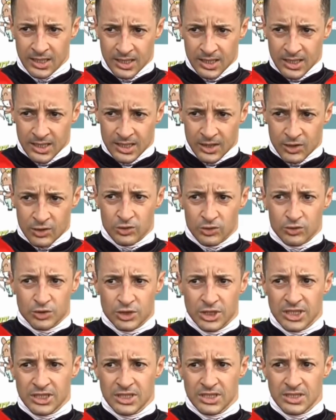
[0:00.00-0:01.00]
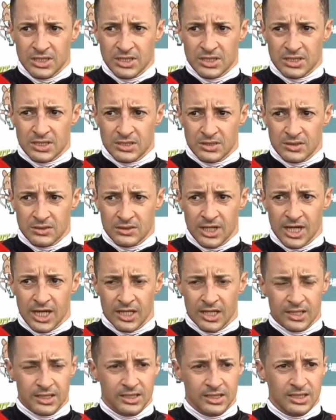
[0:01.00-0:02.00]
クロノジェネシスが、
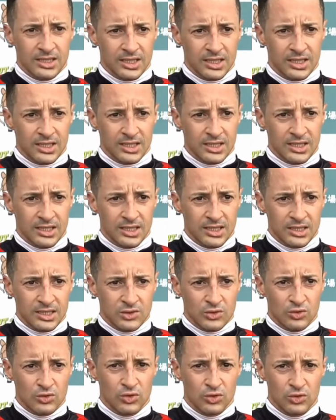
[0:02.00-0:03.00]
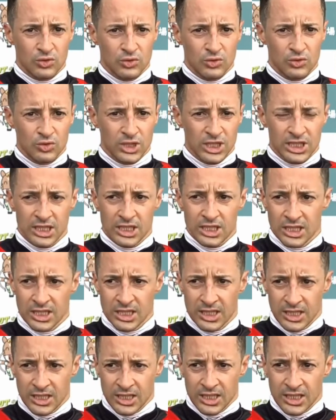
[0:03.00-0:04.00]
えー、すごくいい
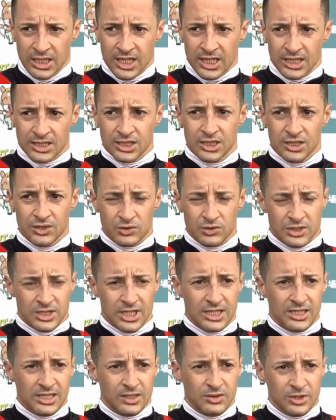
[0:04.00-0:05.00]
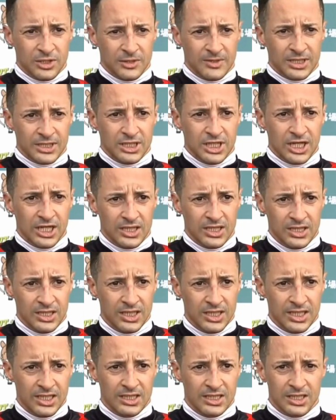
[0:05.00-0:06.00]
足を使ってくれました、
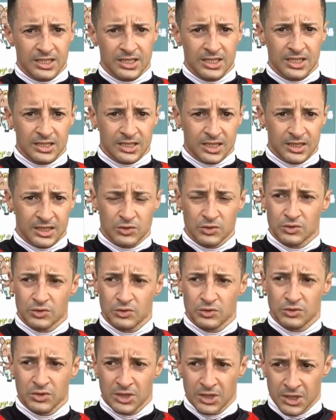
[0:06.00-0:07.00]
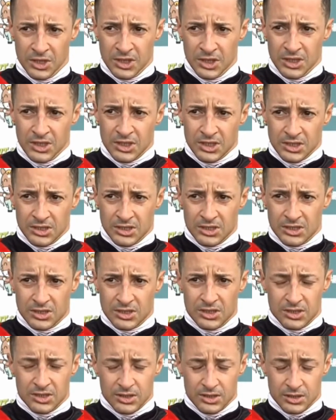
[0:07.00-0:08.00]
えー、だんだん加速
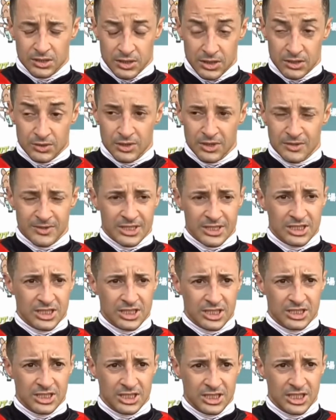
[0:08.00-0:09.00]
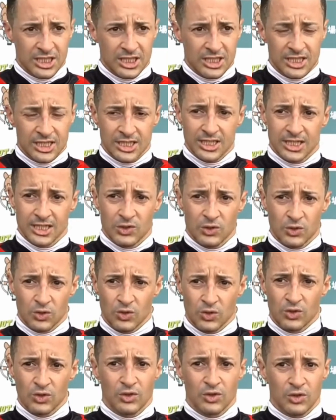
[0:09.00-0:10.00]
してくれましたし、えー
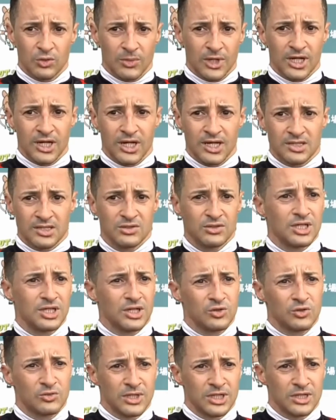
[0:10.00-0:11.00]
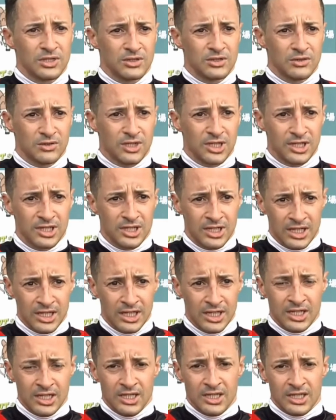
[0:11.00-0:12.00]
とまあ、ラスト 200m は
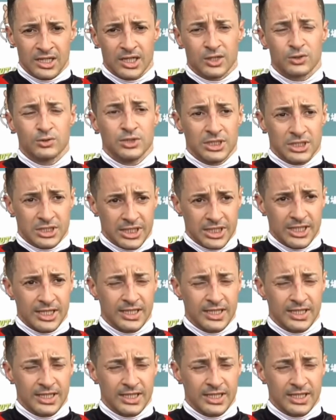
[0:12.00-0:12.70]
楽でしたね